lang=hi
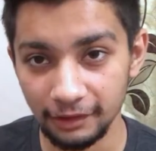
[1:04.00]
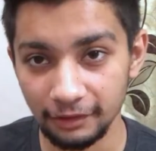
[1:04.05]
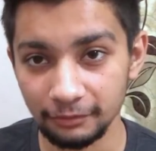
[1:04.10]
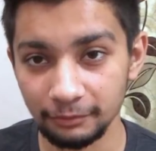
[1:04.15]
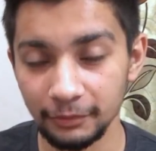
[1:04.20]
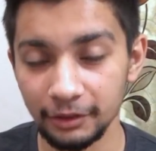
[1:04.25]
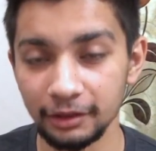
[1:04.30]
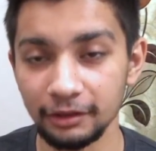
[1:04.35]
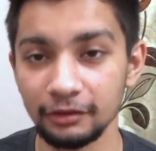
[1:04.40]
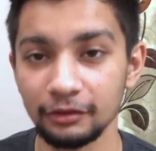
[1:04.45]
साथ
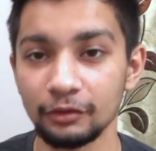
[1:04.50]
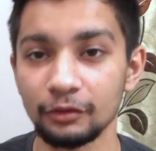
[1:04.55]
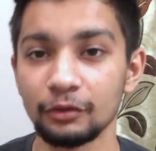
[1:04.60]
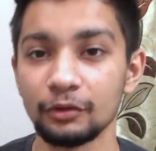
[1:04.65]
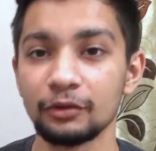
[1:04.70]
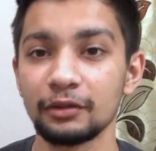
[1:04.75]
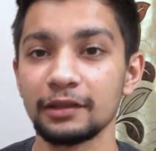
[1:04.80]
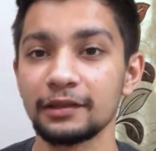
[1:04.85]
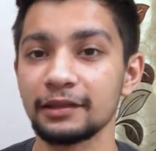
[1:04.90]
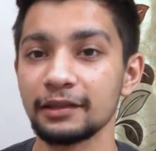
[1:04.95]
में
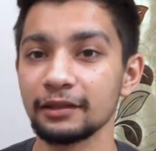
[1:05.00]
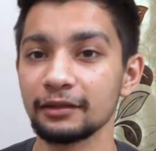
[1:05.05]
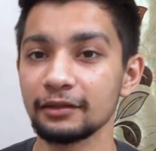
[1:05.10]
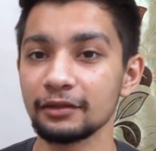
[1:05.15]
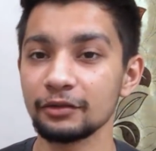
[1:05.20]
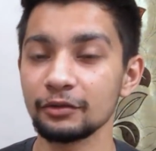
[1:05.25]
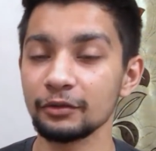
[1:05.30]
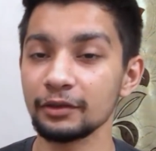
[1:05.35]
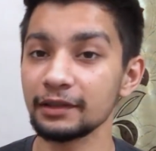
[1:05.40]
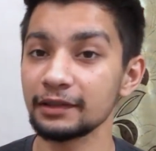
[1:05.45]
और इसके
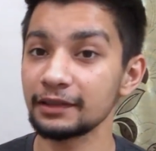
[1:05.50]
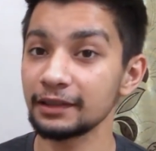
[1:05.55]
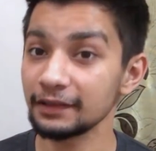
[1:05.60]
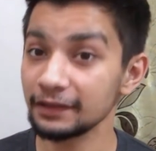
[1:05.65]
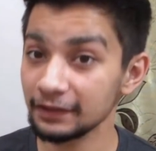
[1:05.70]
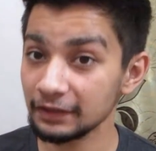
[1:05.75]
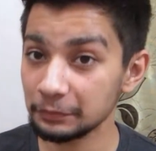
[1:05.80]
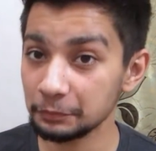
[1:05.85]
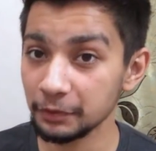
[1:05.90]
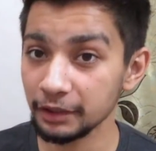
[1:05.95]
अंदर जो है
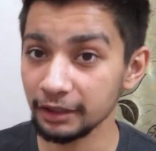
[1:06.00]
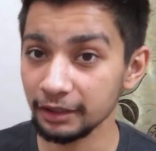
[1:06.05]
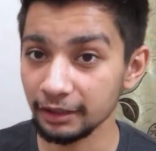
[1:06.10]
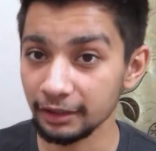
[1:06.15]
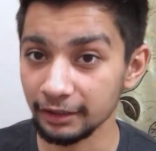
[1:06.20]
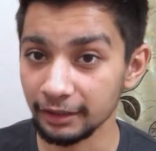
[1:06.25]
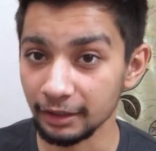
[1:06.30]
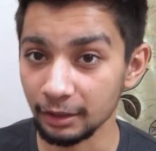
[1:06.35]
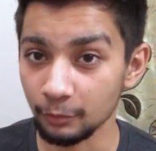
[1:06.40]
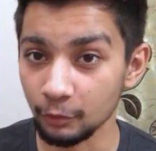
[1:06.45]
सिक्स स्पीड का
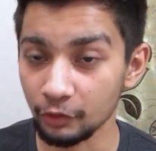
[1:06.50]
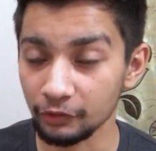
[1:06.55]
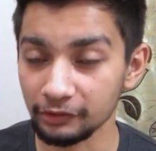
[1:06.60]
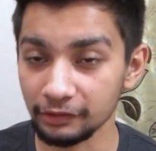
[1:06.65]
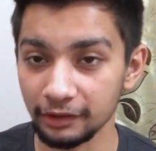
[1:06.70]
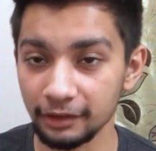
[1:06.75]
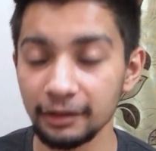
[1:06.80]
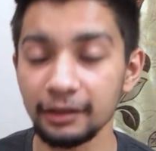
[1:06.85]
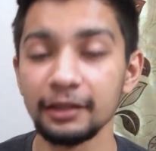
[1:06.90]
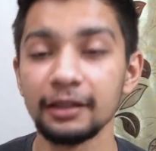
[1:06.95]
गियर बॉक्स
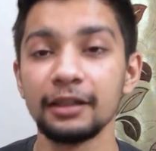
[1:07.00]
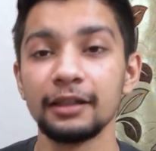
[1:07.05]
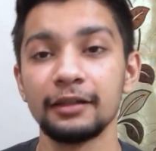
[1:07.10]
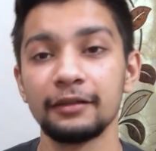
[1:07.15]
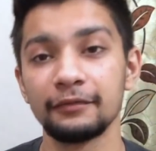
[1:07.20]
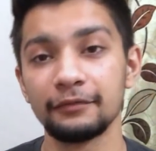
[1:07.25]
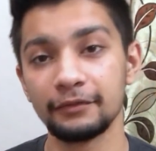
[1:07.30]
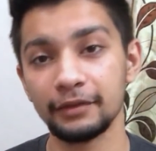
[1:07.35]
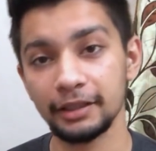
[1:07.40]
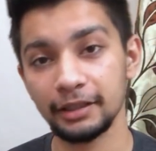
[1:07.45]
है
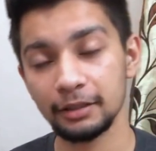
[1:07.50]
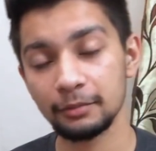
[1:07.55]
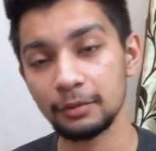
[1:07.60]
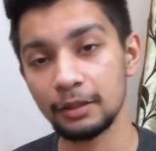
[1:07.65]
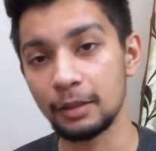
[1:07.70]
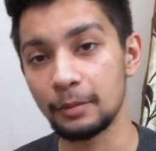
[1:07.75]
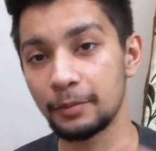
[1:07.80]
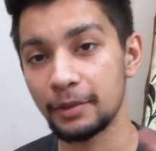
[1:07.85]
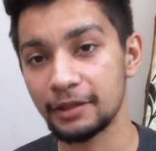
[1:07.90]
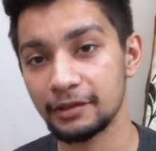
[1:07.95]
वहीं अब
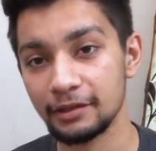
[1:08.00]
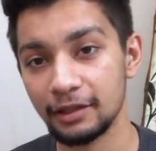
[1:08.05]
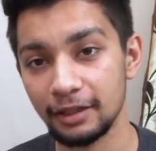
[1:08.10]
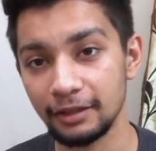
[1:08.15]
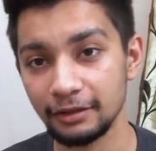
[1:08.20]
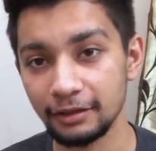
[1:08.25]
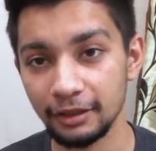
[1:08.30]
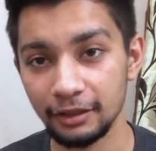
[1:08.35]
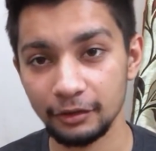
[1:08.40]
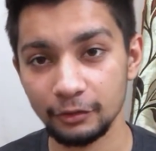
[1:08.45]
अपाचे आर
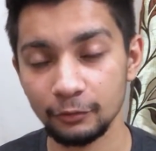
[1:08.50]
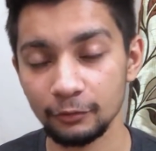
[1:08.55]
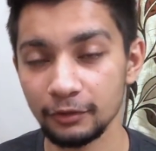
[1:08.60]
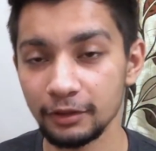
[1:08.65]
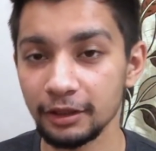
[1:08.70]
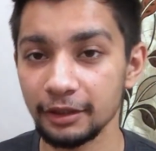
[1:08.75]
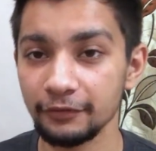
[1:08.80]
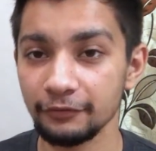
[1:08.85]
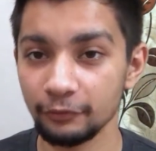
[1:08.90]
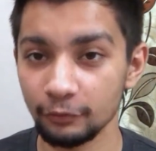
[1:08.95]
टी आर टू
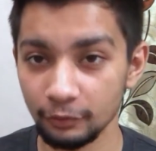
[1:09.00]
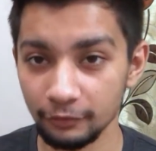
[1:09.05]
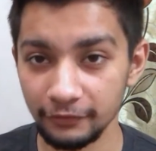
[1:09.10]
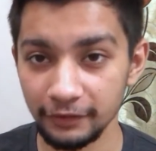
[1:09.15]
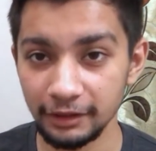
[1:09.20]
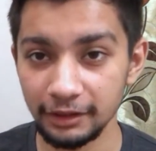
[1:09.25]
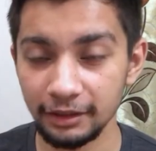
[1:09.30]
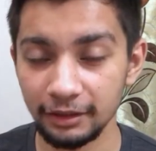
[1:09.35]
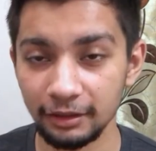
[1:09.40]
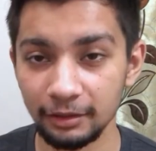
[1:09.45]
हंड्रेड फोर
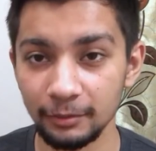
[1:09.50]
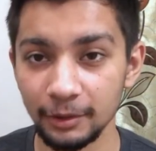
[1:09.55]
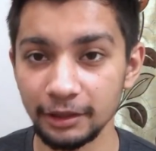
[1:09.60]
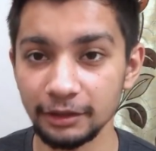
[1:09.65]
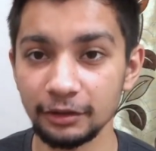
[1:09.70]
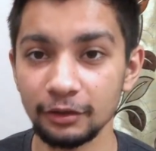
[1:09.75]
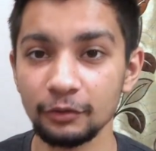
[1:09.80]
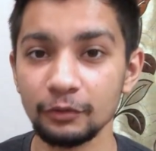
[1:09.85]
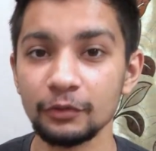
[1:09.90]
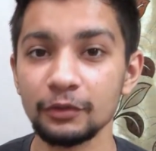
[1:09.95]
वी की अगर
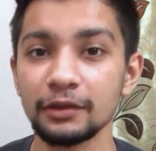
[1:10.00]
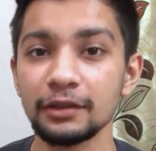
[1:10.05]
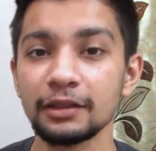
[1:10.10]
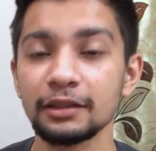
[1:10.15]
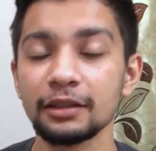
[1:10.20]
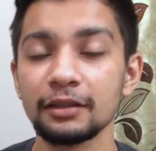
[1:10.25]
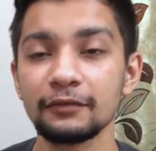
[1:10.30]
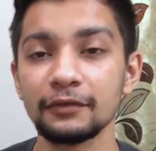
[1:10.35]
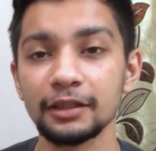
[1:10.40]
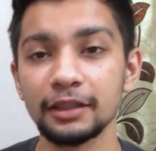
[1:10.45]
बात करूँ तो इसके
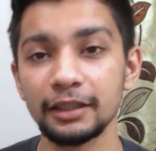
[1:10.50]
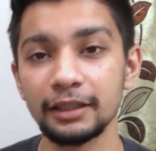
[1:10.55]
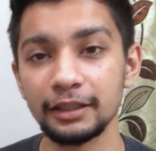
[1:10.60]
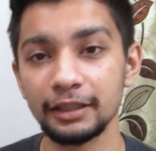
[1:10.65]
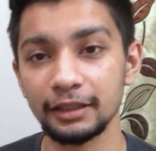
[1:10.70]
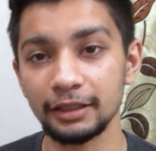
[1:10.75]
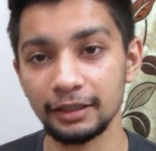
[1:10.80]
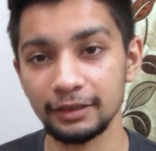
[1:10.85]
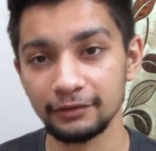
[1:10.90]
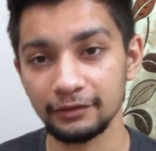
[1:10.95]

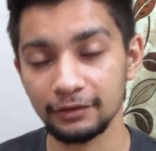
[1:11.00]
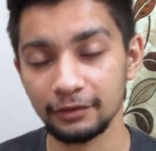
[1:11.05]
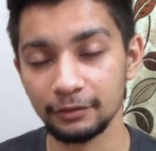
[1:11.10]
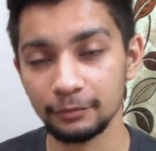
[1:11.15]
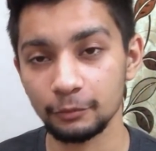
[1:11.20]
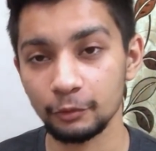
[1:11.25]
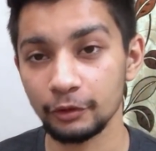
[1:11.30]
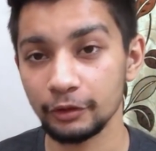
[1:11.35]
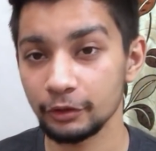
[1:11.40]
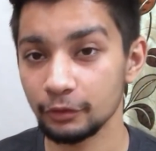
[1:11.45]

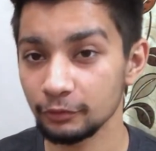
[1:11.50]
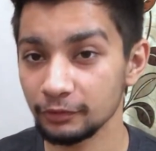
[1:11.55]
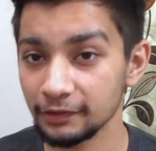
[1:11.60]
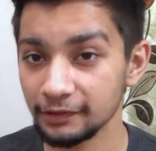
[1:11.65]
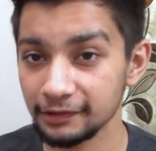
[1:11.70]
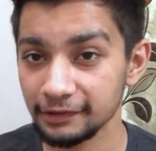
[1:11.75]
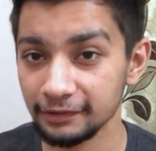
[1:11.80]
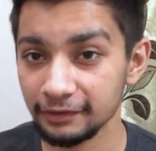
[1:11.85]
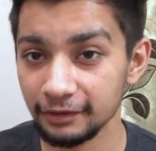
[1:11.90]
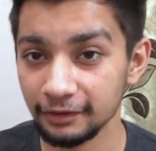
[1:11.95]
अंदर
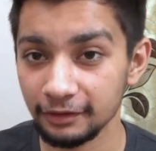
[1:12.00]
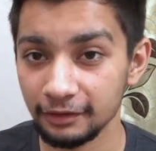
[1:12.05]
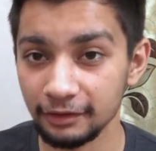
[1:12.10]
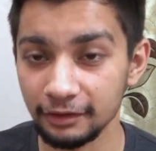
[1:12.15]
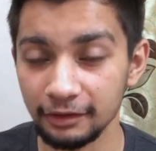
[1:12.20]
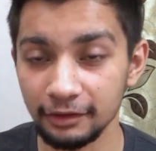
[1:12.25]
199.2 सी का